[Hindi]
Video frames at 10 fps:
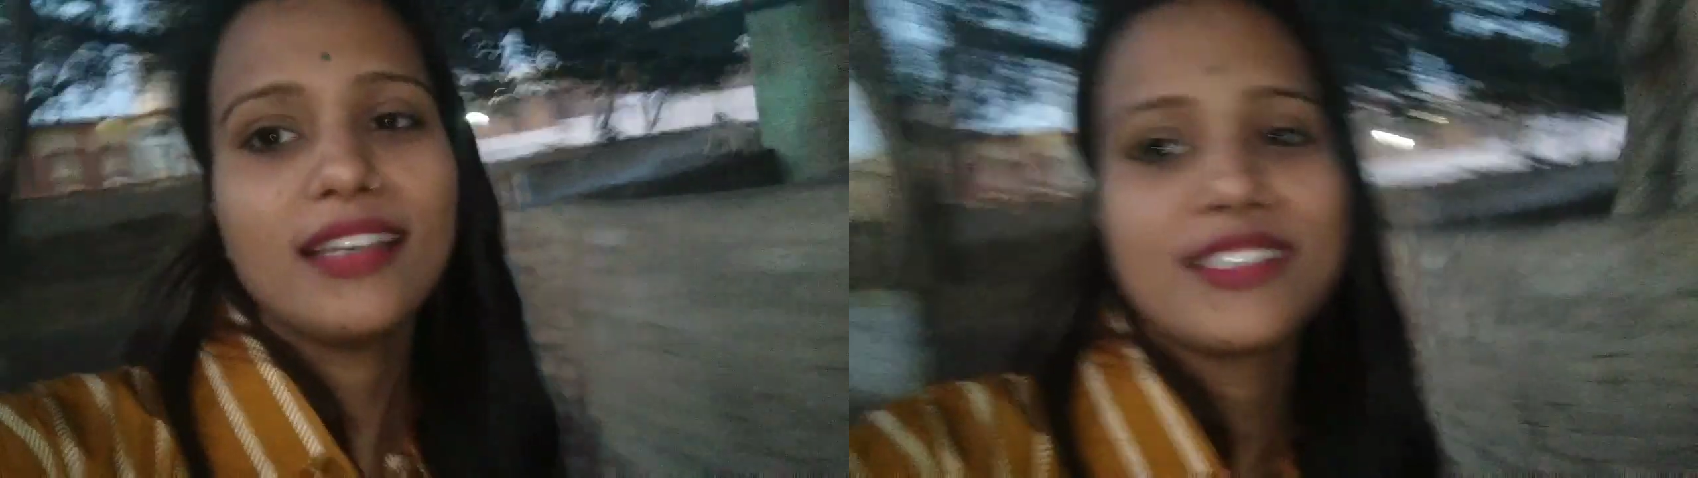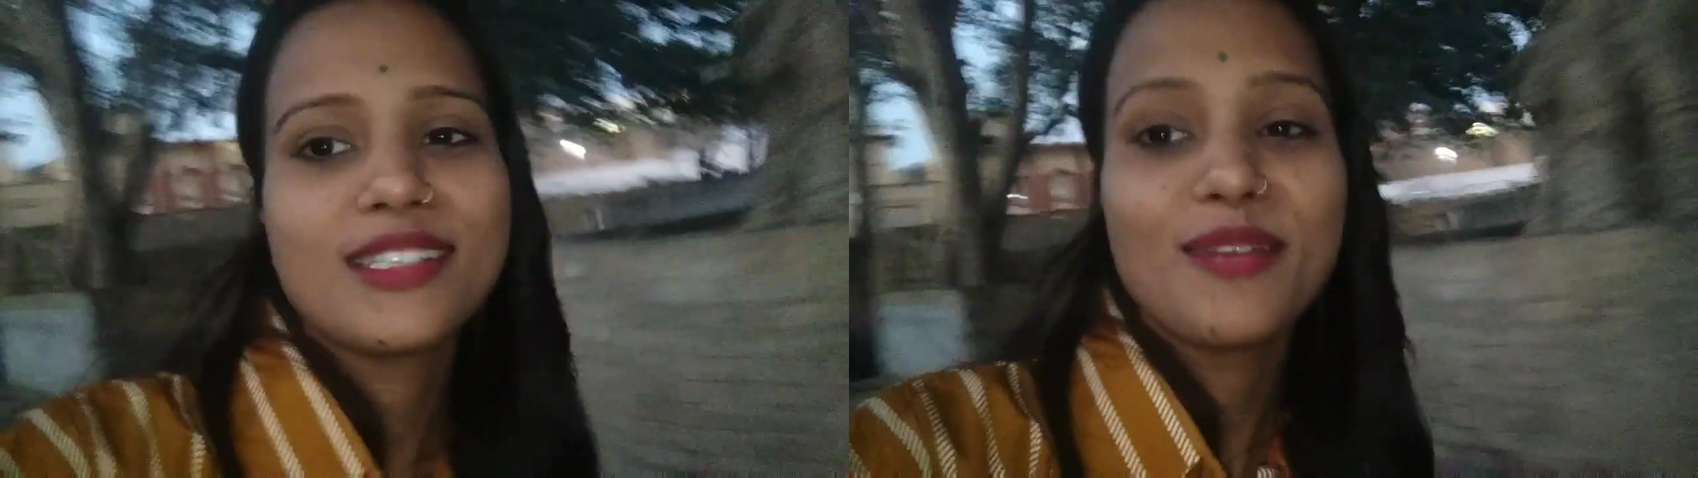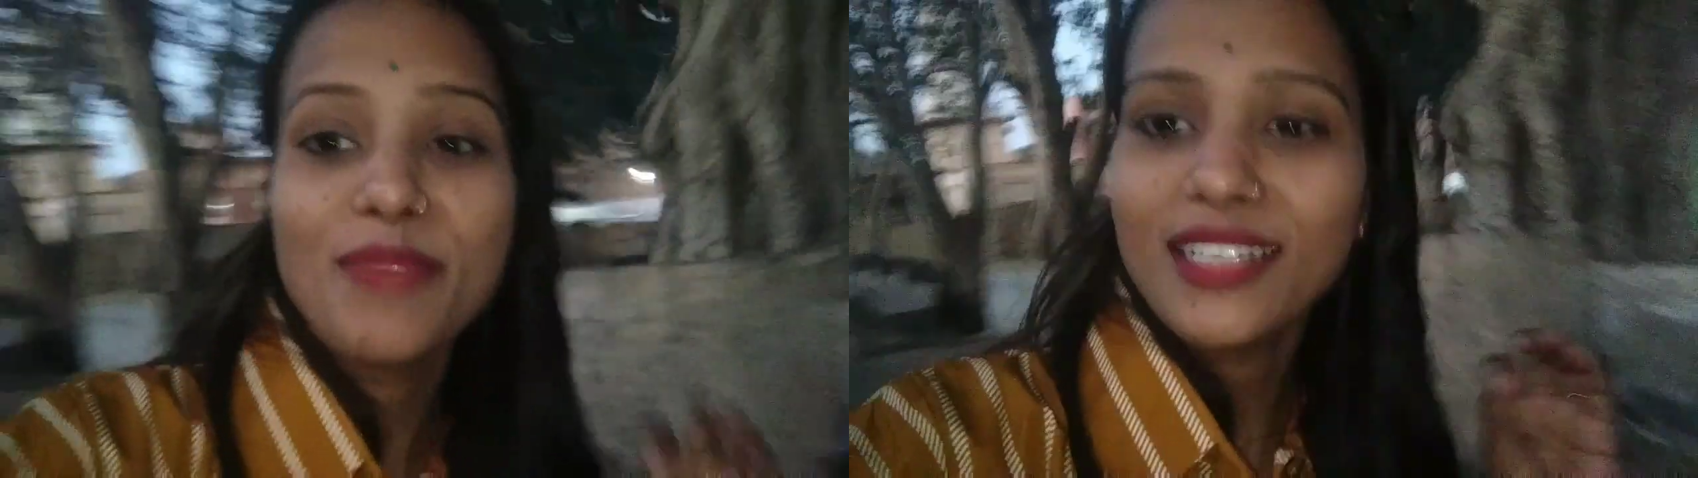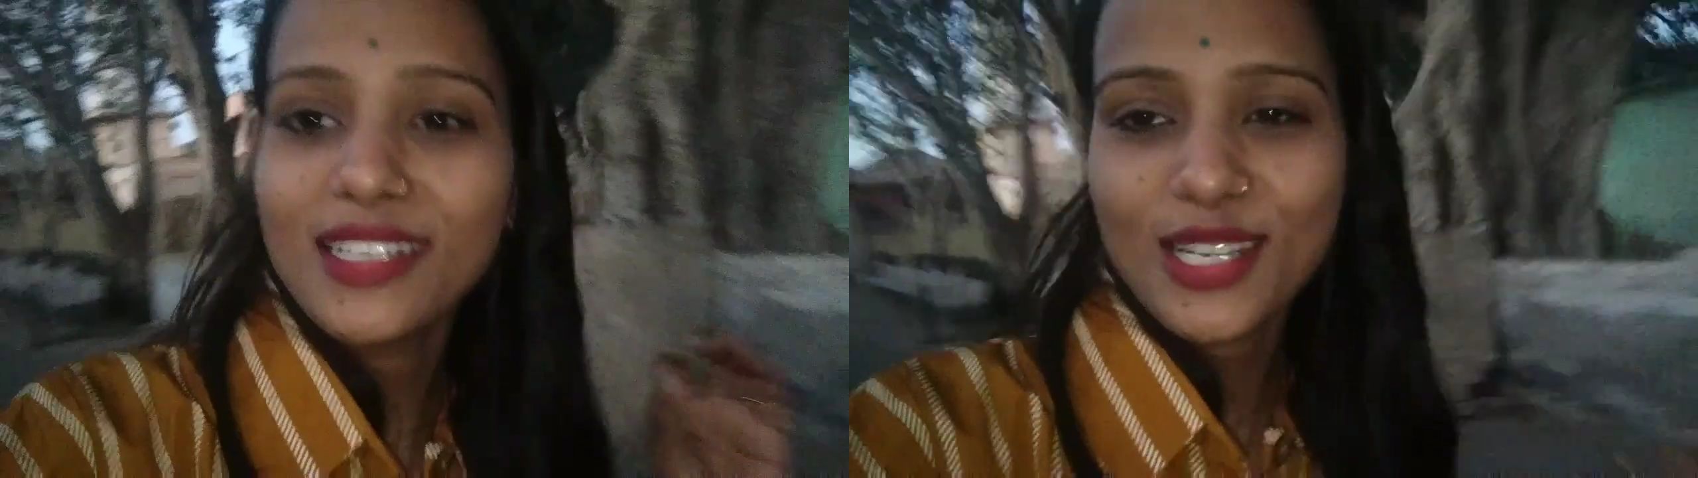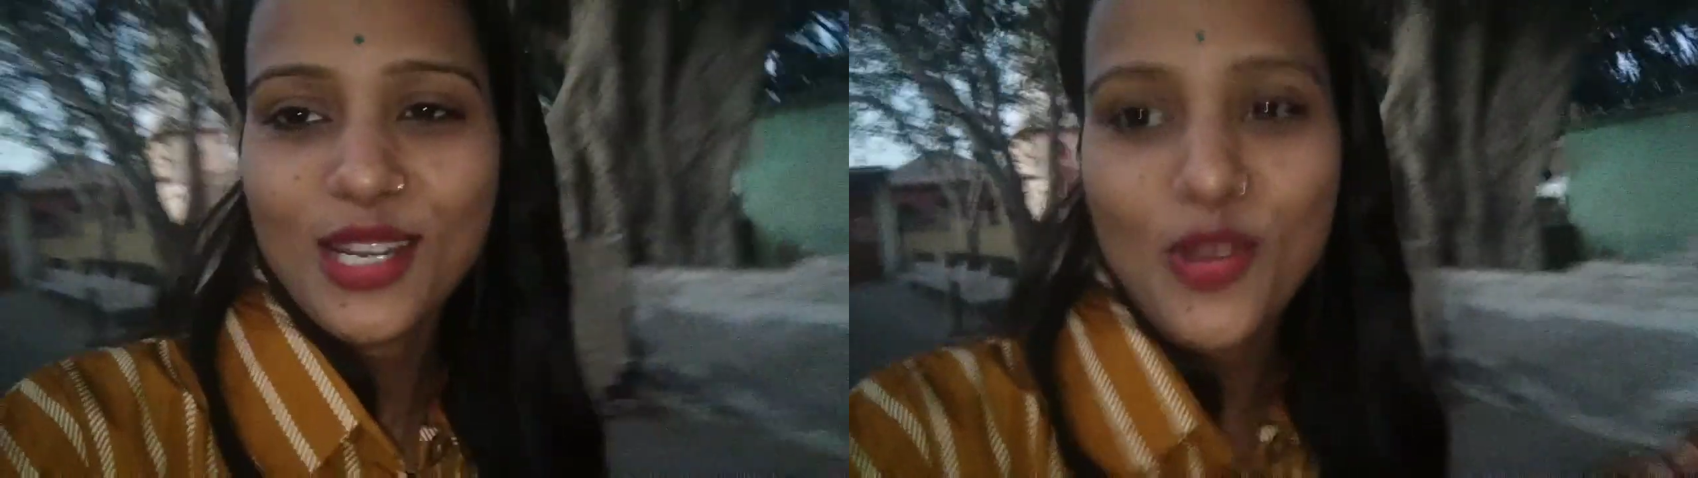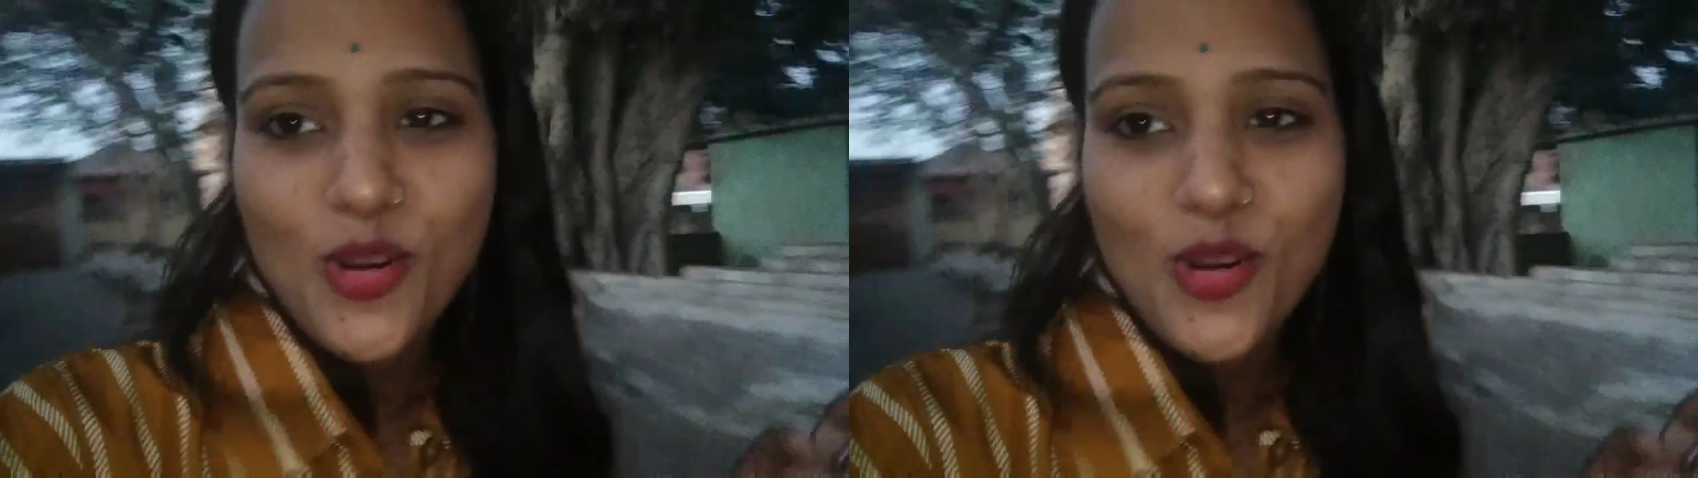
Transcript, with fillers: आश्रम में दर्शन हो